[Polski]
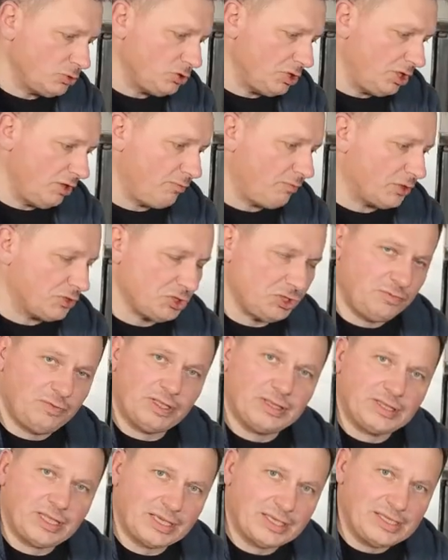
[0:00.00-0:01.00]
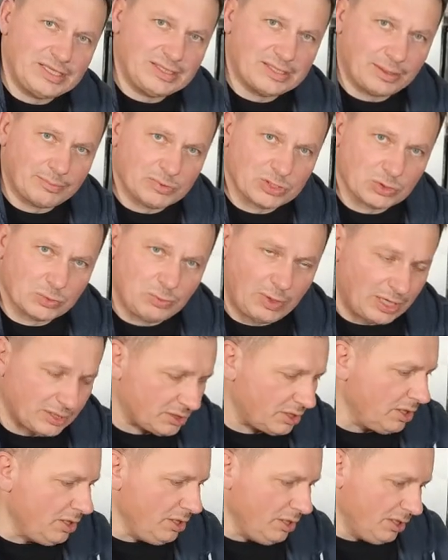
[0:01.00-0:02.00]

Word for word: czyli właściwie taki sam skład